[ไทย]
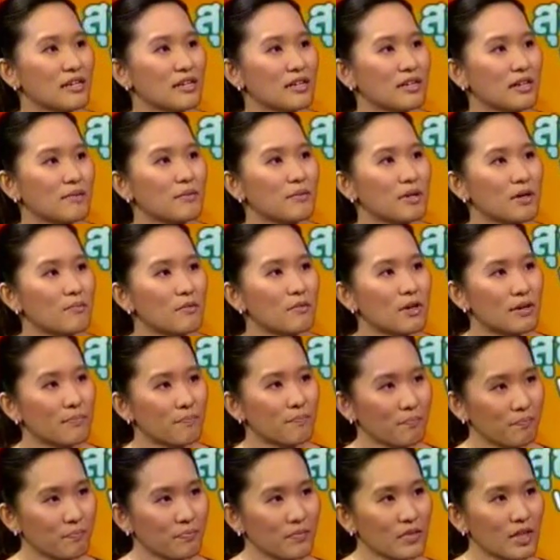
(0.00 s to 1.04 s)
ผู้ป่วยก็
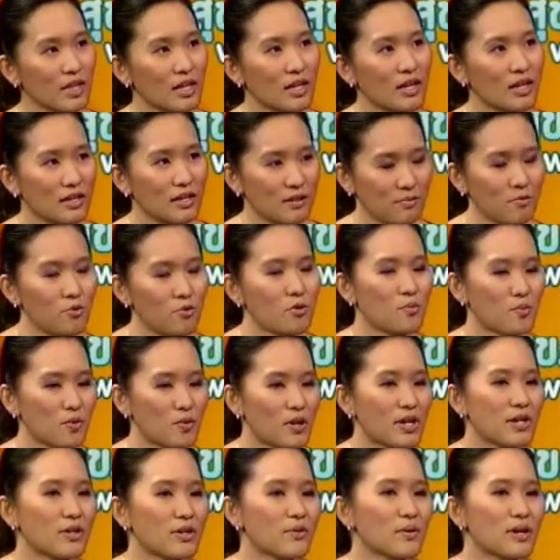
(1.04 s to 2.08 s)
มีส่วนร่วมผู้
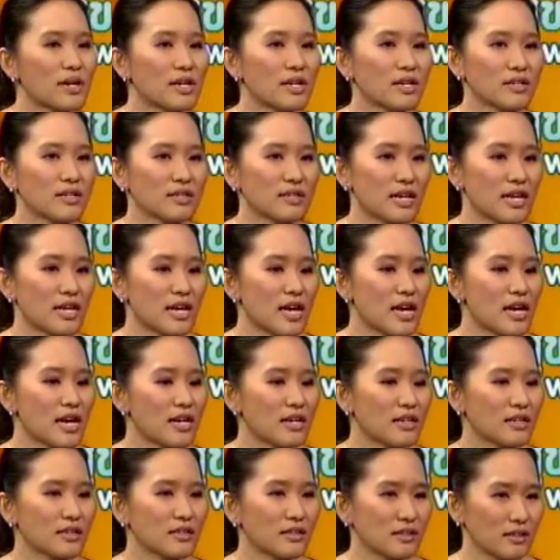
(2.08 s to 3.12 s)
ป่วยด้วยในแง่
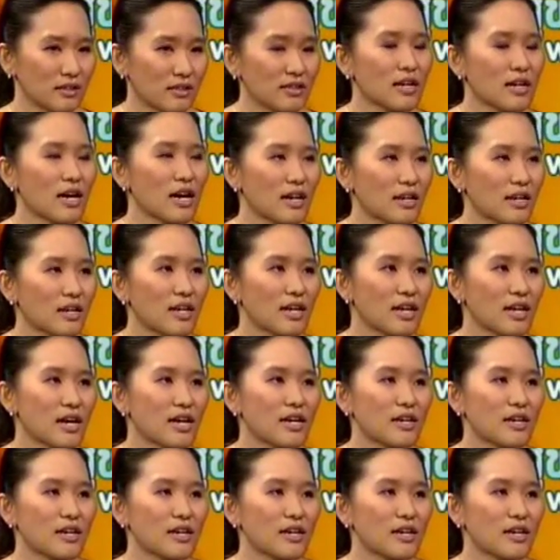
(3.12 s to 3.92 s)
ผลด้วยใช่ไหมใน